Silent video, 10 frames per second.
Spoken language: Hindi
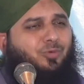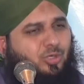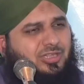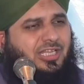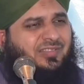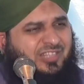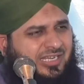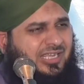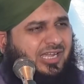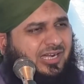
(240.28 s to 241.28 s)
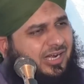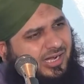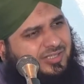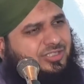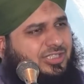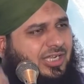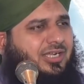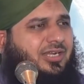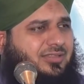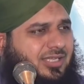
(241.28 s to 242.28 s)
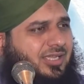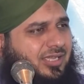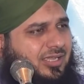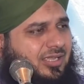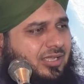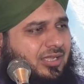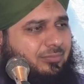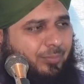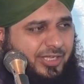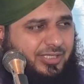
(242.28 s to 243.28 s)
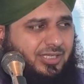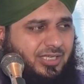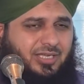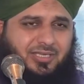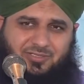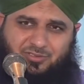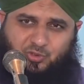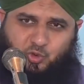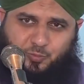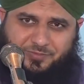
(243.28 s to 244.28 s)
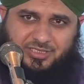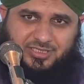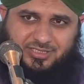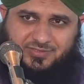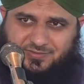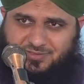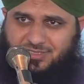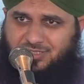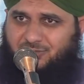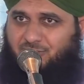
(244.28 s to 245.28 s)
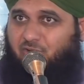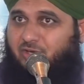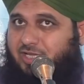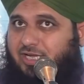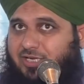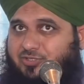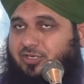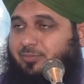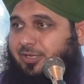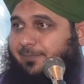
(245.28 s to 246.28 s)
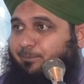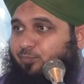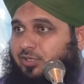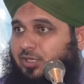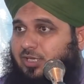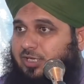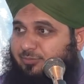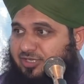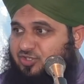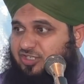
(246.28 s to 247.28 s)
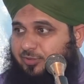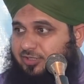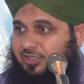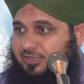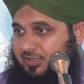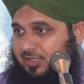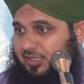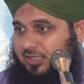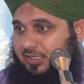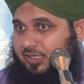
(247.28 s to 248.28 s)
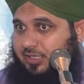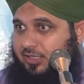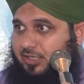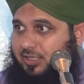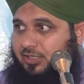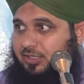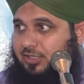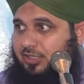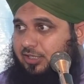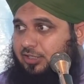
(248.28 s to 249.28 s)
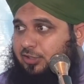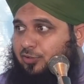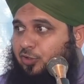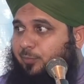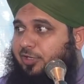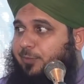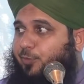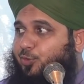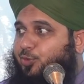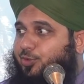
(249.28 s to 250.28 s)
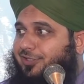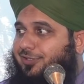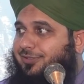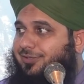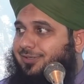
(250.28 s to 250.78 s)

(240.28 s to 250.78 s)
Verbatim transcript: मुर्दा दिल क्या खाक जिया करते हैं भाई हज़रत उमर की ज़िंदगी दौरे हाज़र में हमें यह सबक देती है कि कड़ी निगरानी रखो अपने पौधों की